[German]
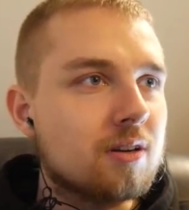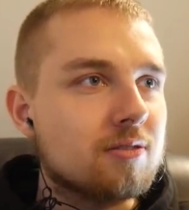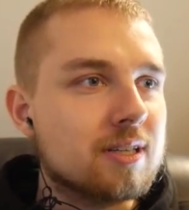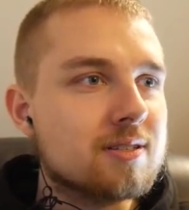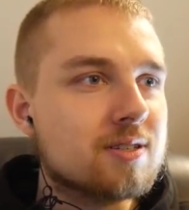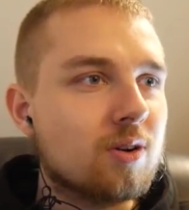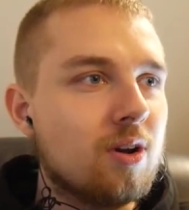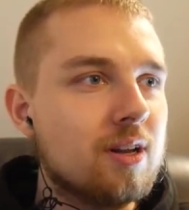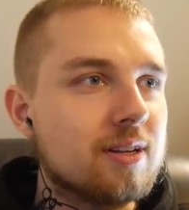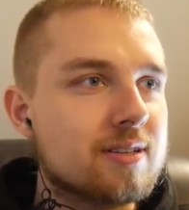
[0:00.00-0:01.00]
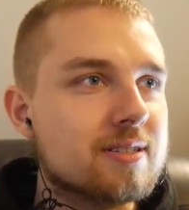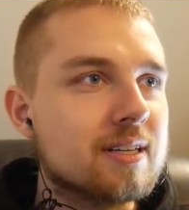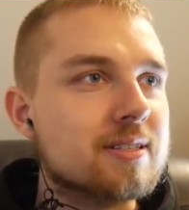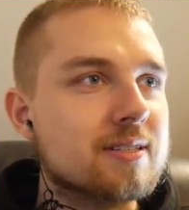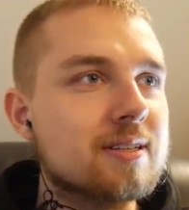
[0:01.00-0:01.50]
Was zur Hölle ist
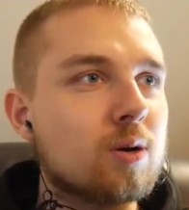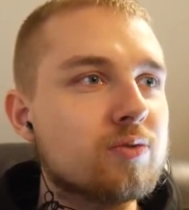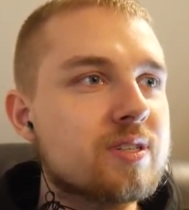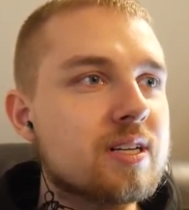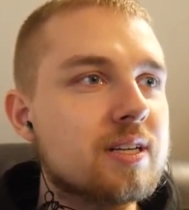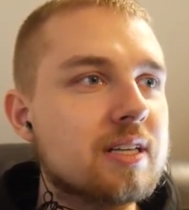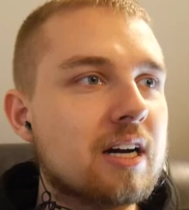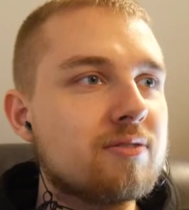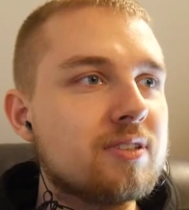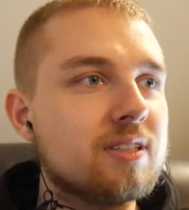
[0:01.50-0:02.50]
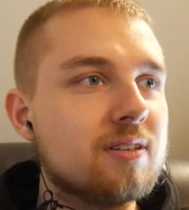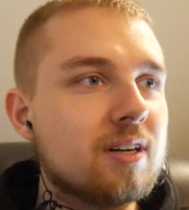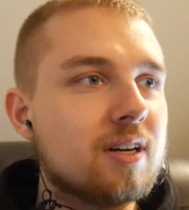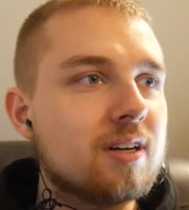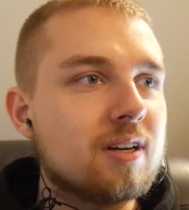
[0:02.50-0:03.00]
das? Das ist ja offensichtlich irgendwie
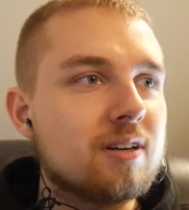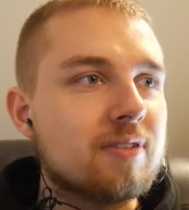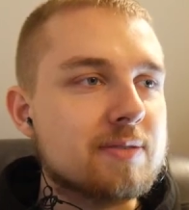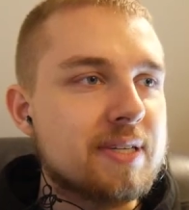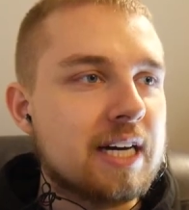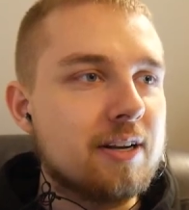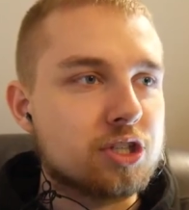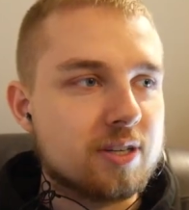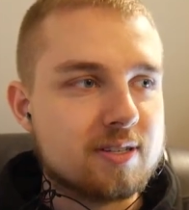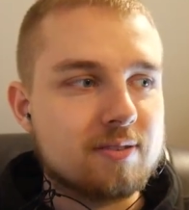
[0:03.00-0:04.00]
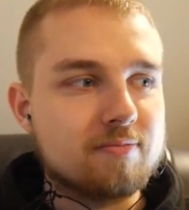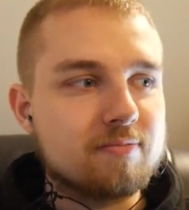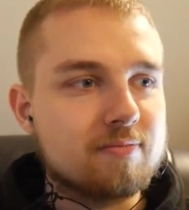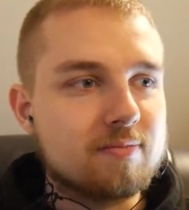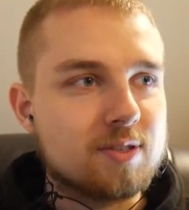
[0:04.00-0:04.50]
was Metallisches.
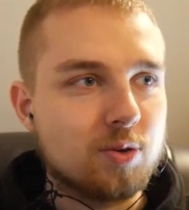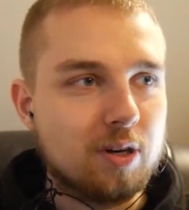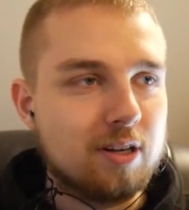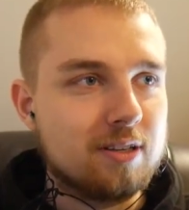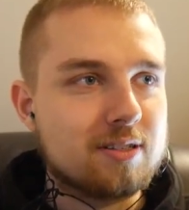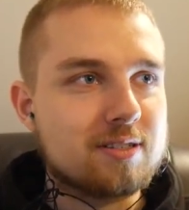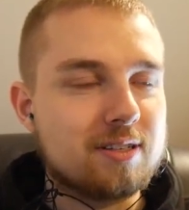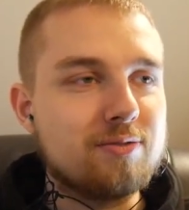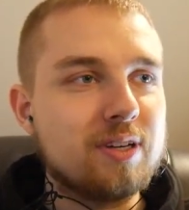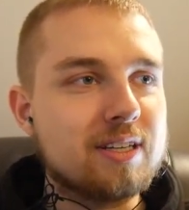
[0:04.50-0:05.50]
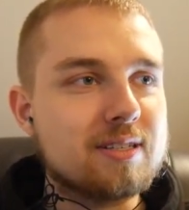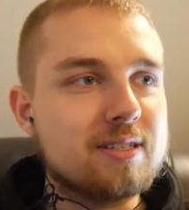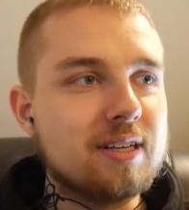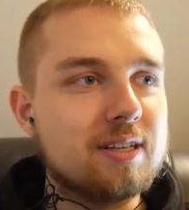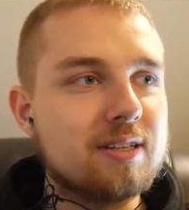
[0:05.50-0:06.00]
So, sind wir jetzt
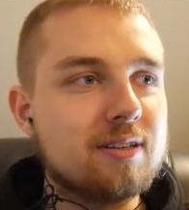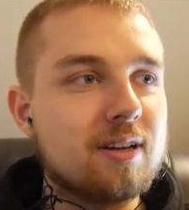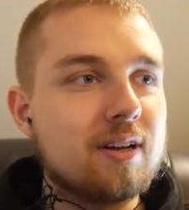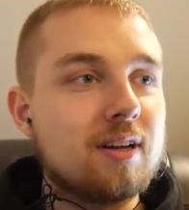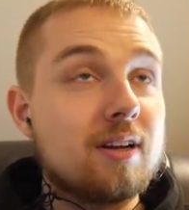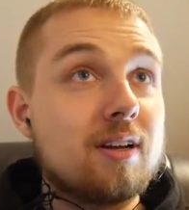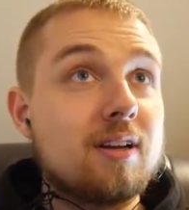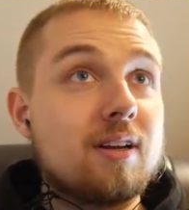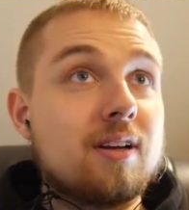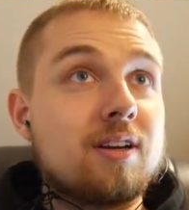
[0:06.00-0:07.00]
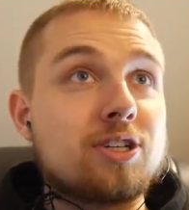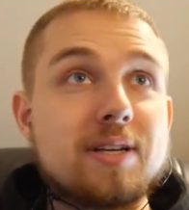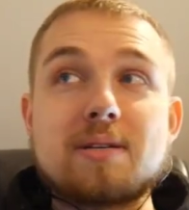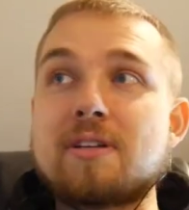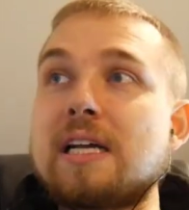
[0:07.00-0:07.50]
hier in
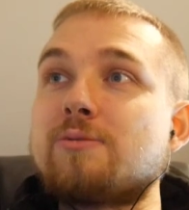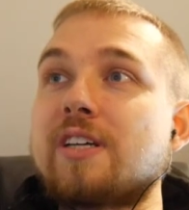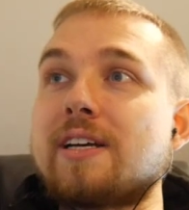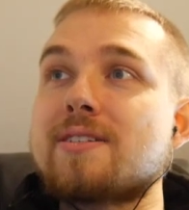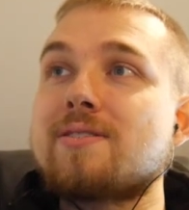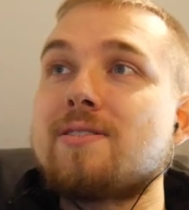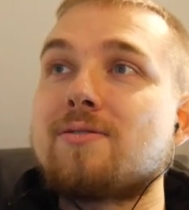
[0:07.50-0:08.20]
Scheiße, ich hab den Namen vergessen.